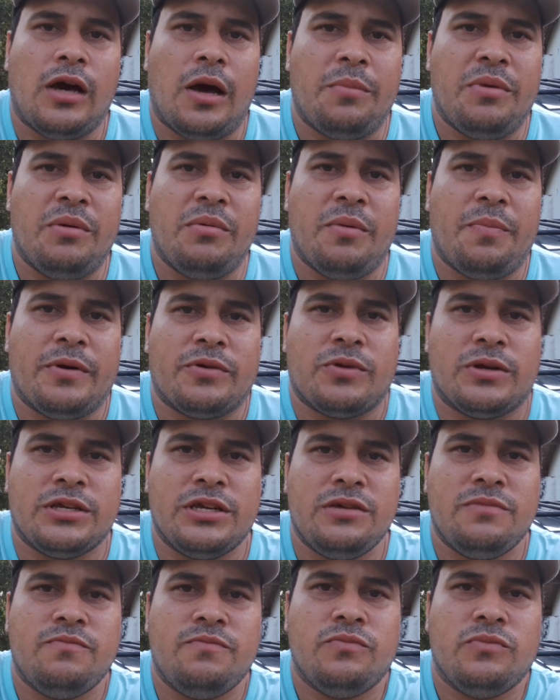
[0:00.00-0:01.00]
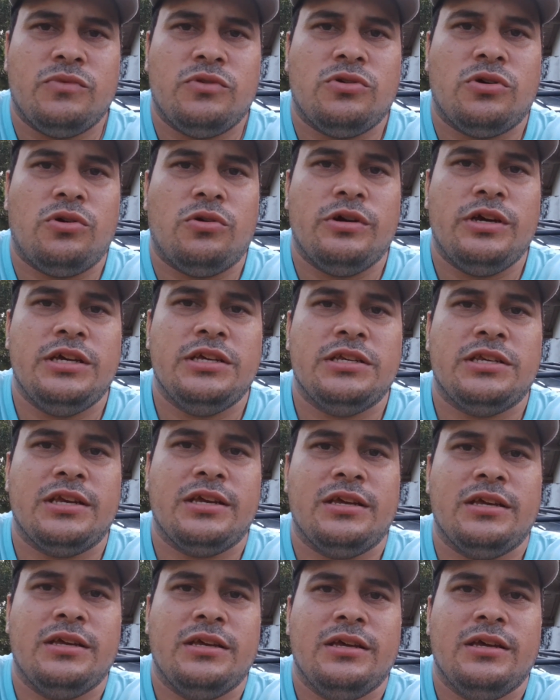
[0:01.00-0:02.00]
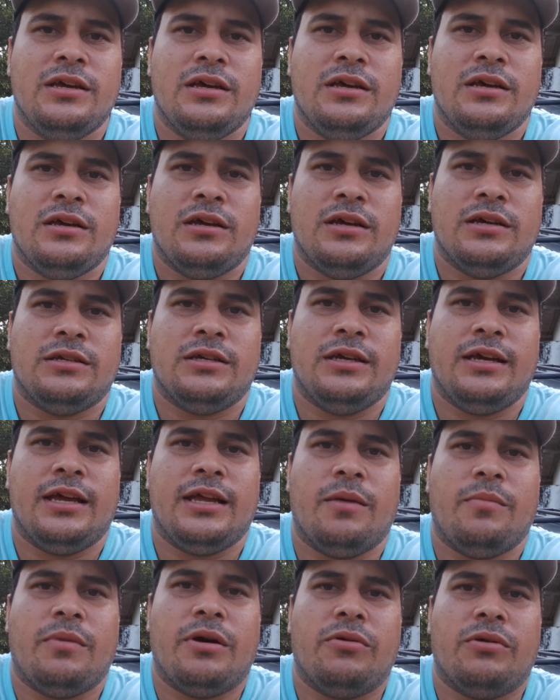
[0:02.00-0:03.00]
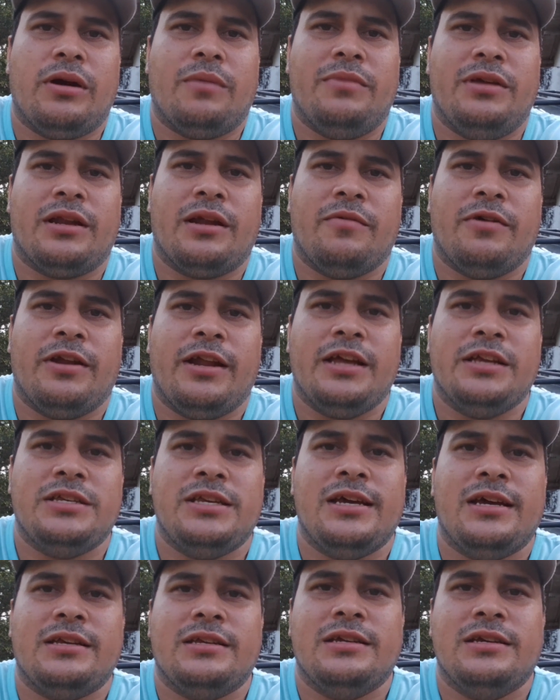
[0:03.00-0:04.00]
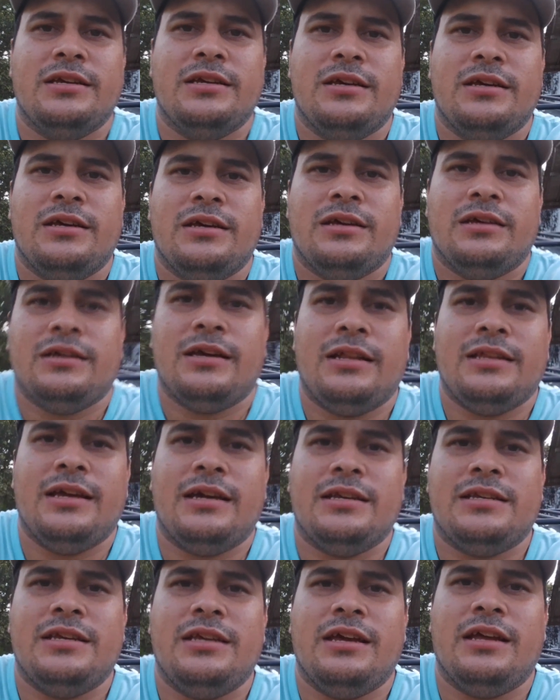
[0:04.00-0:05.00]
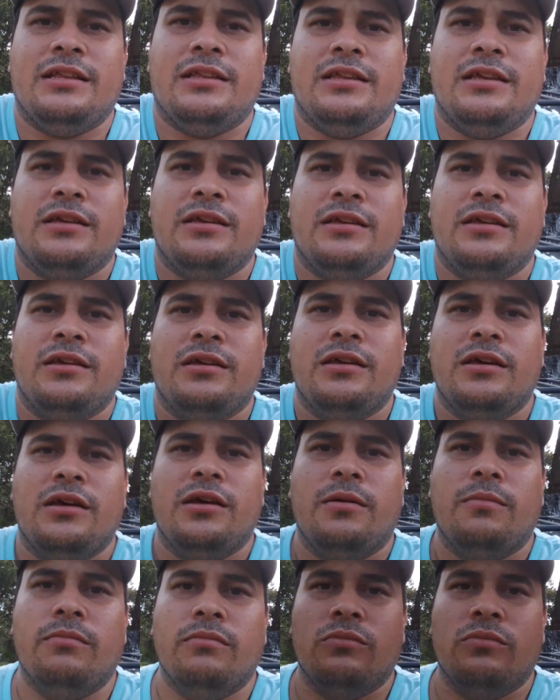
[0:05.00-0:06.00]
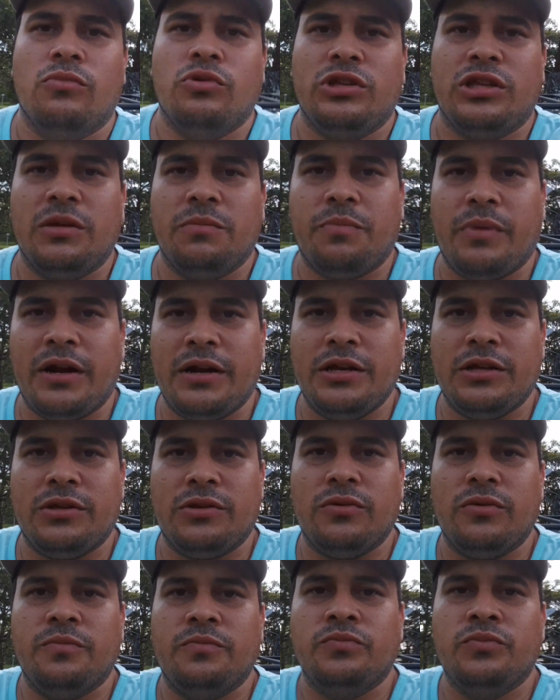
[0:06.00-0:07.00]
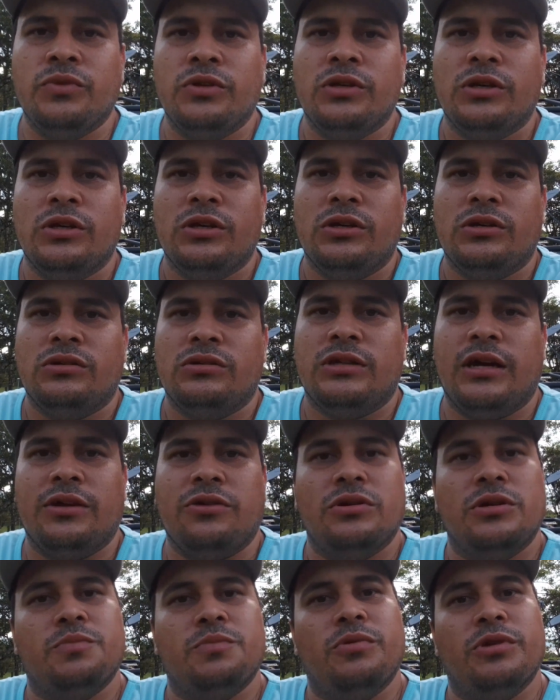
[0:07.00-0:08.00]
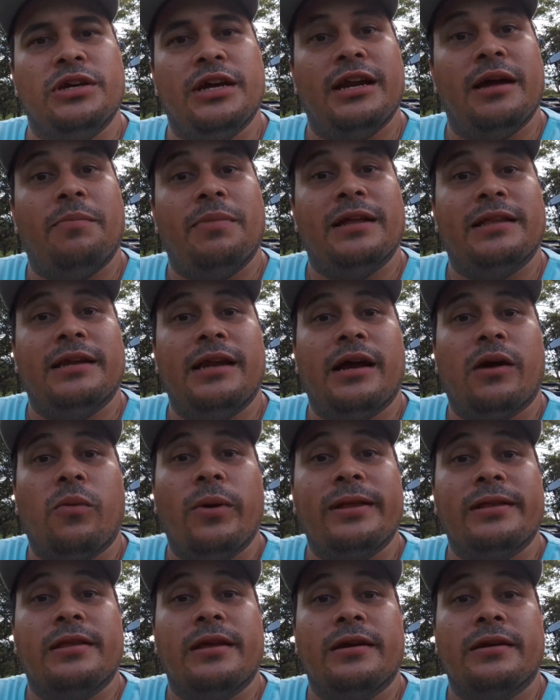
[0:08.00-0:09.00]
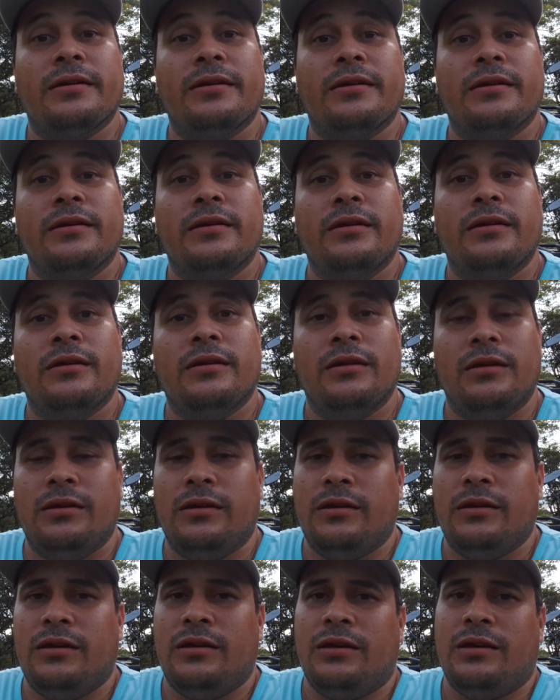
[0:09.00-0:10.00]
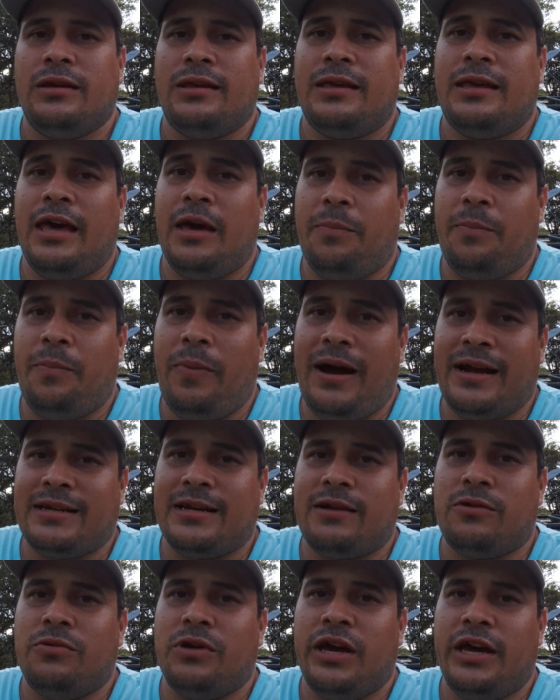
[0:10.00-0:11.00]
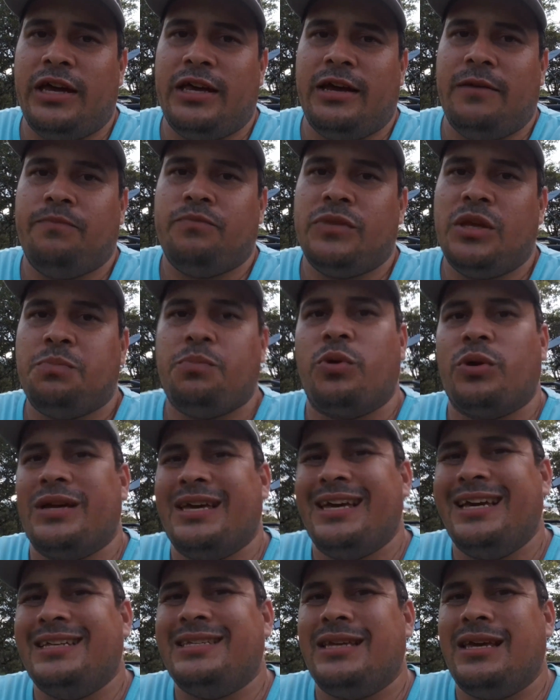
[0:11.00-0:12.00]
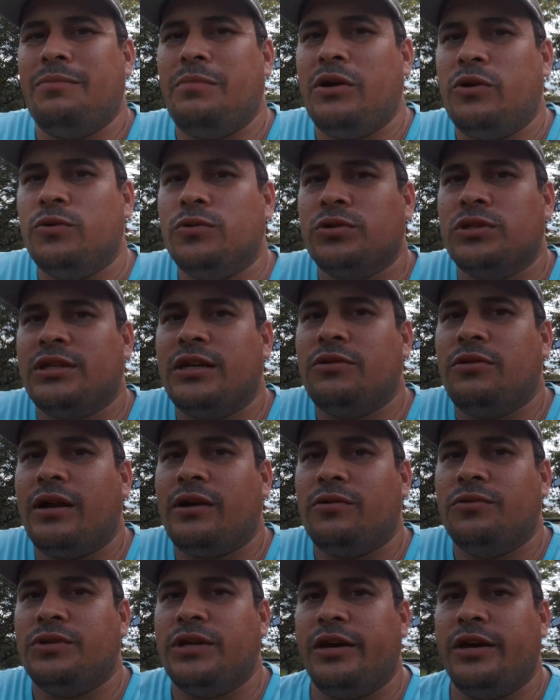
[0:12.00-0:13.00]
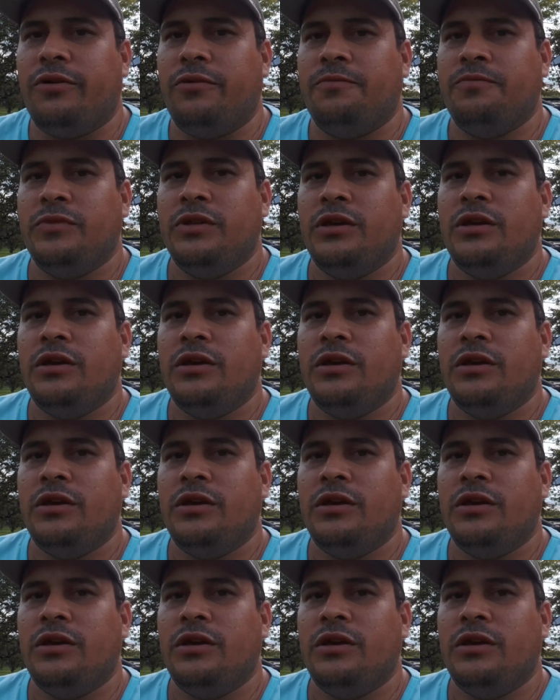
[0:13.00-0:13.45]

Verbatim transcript: A mí me pasó así, yo lo hice, ese día llamaron a mis referencias y al día siguiente, muy tempranito, ya yo disponía la plata en la cuenta. ¿Qué pasa con ella? ¿Y por qué es que me gusta yo la aconsejo?